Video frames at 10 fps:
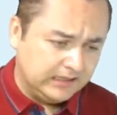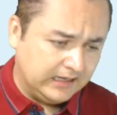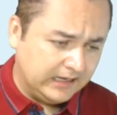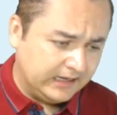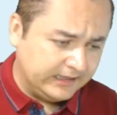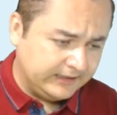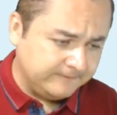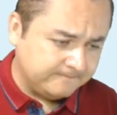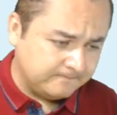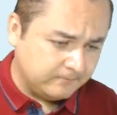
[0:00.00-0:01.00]

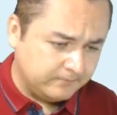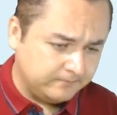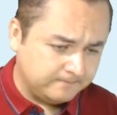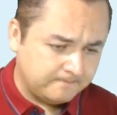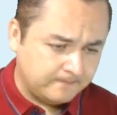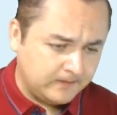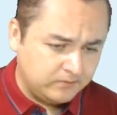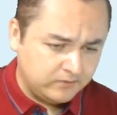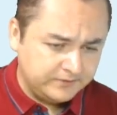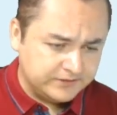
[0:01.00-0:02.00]
hay y
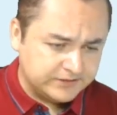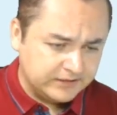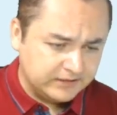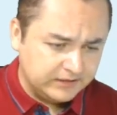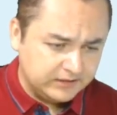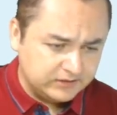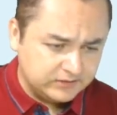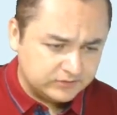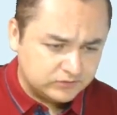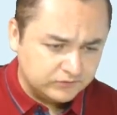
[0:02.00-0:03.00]
luego dice
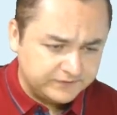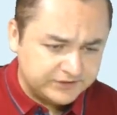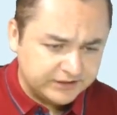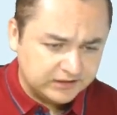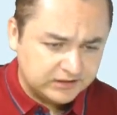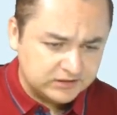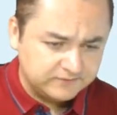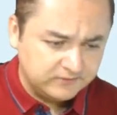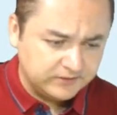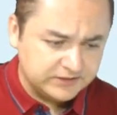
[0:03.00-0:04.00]
suficientes
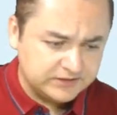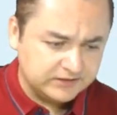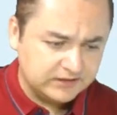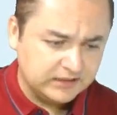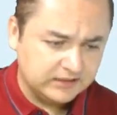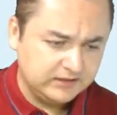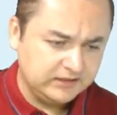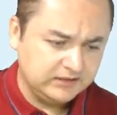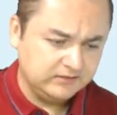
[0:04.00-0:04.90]
flores en el jardín.